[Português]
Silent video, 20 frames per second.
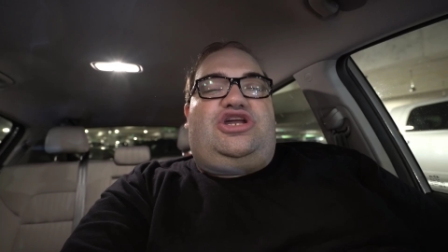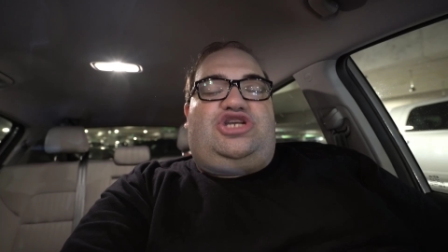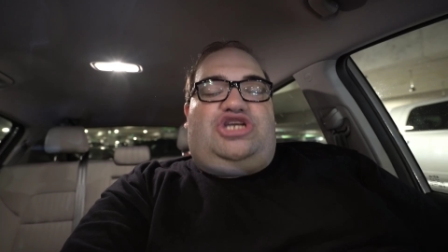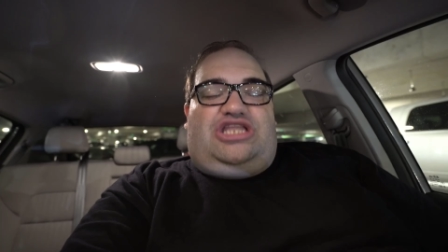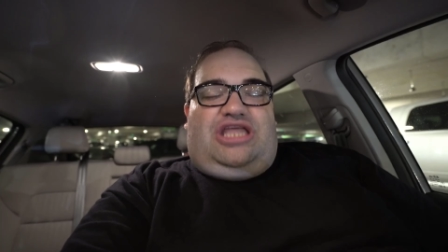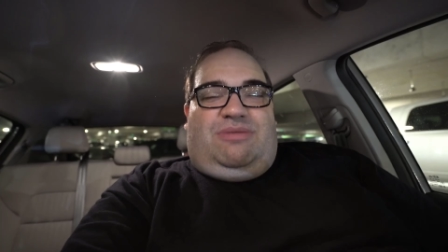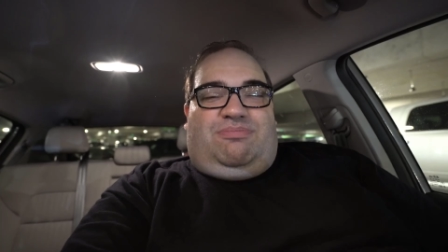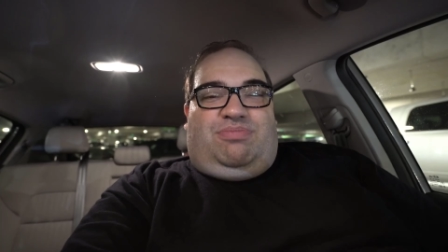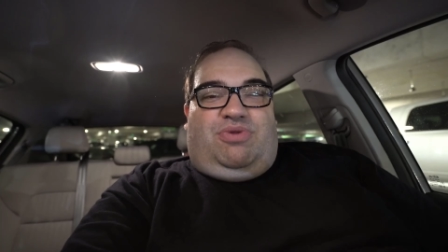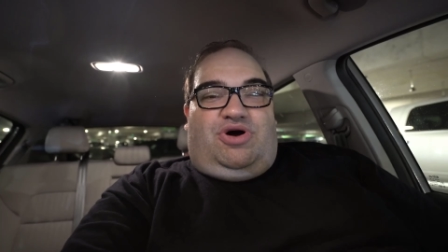
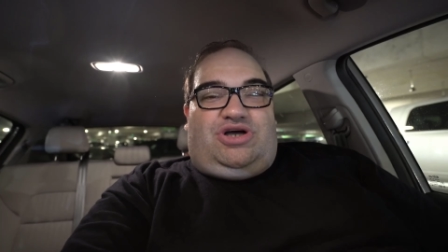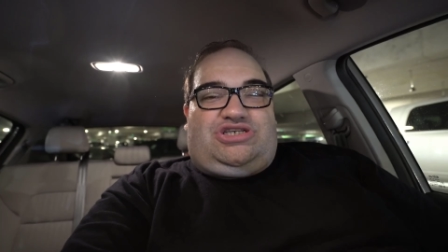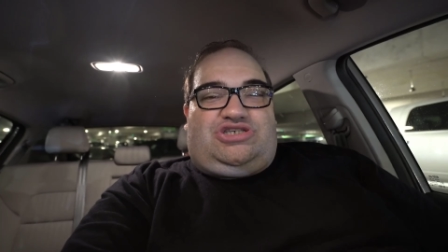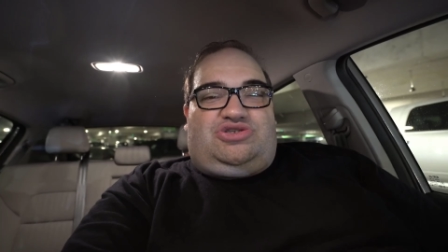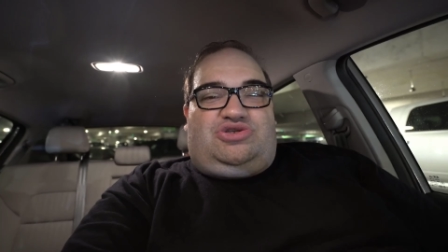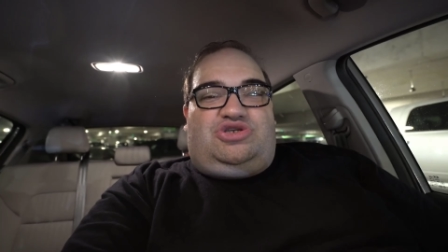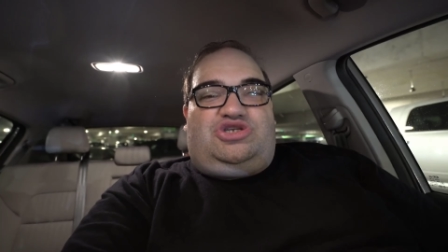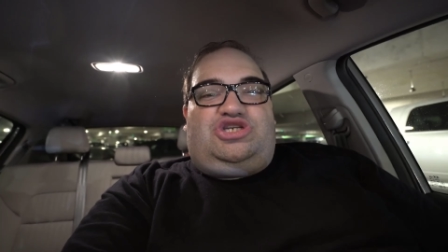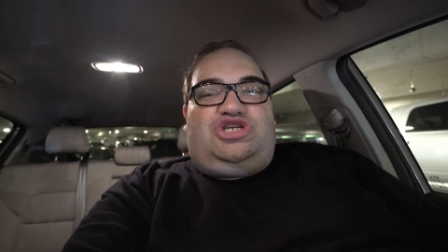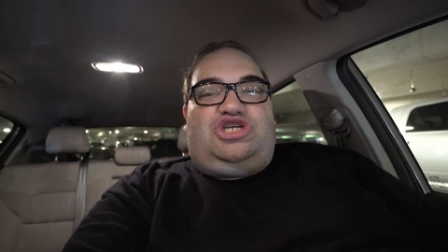de
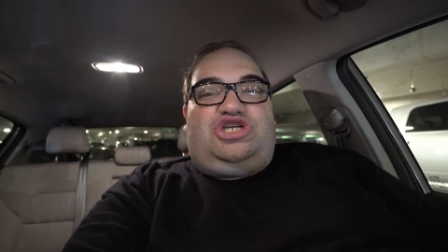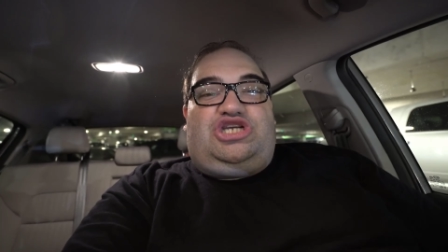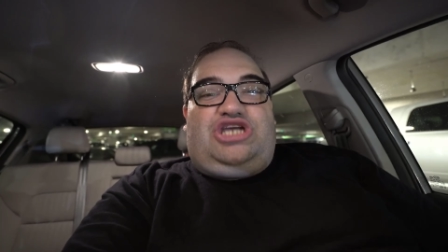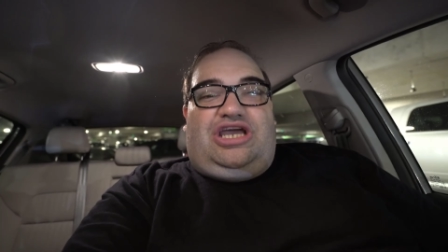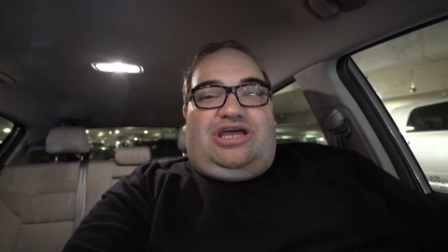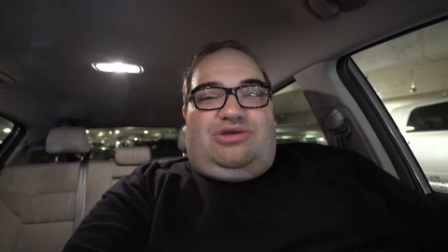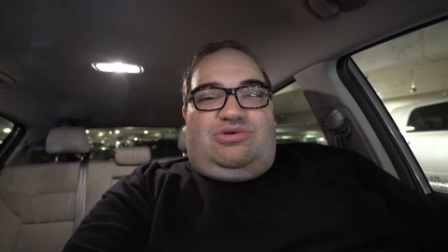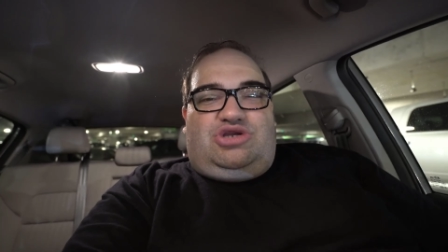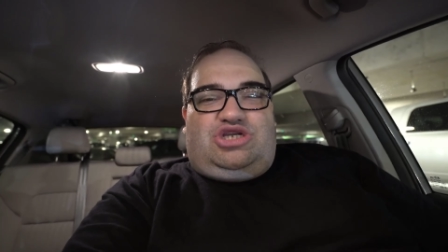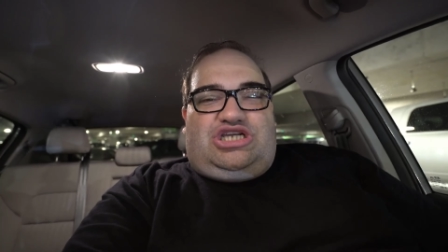depósitos de
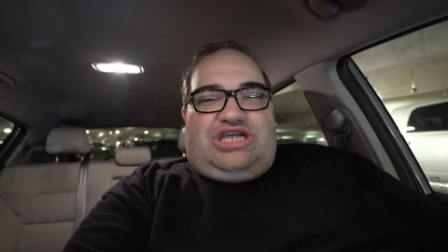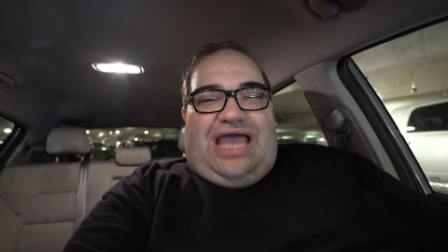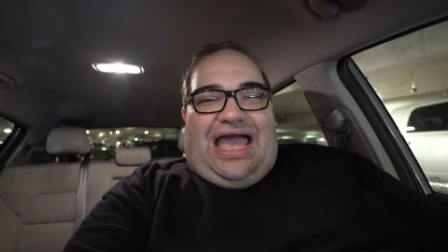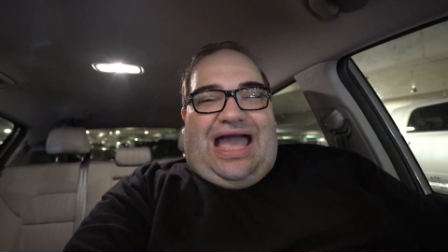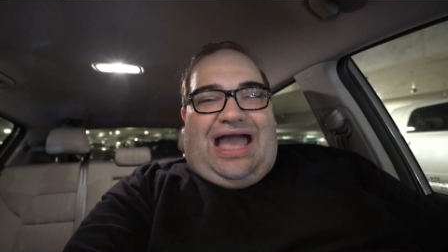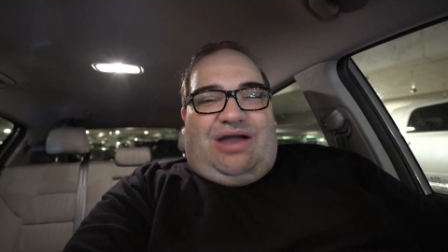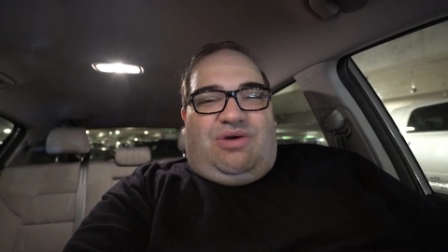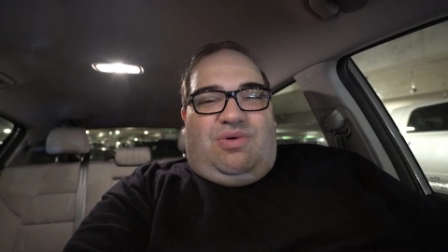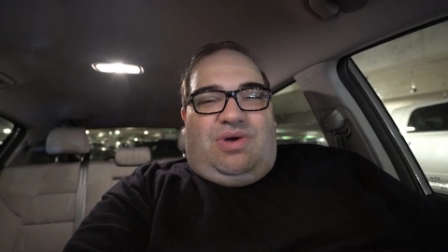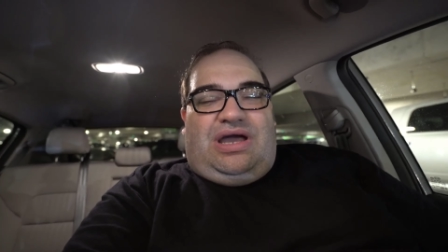gelo de
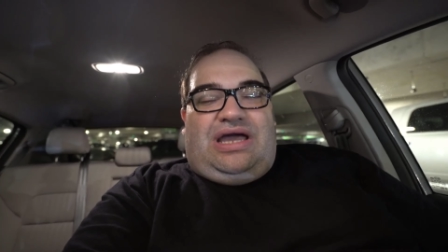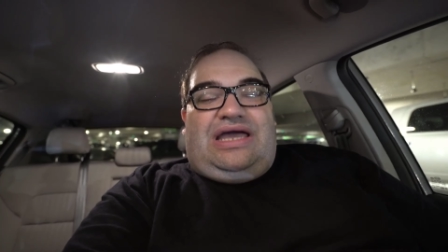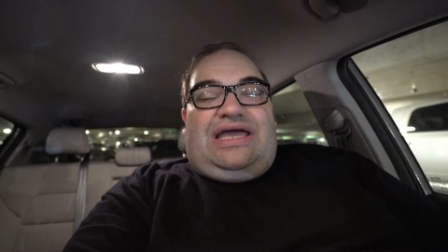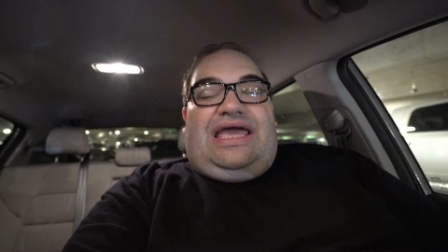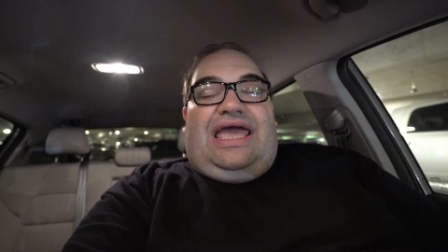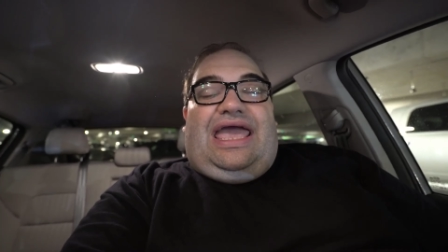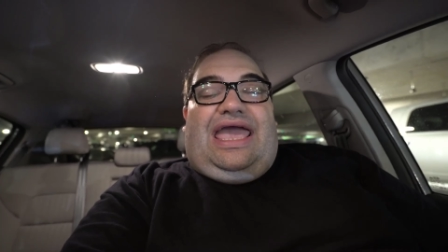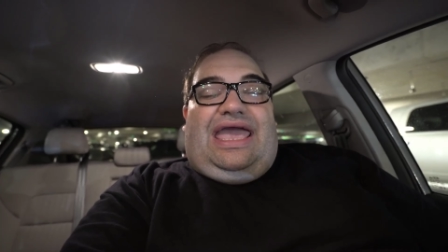água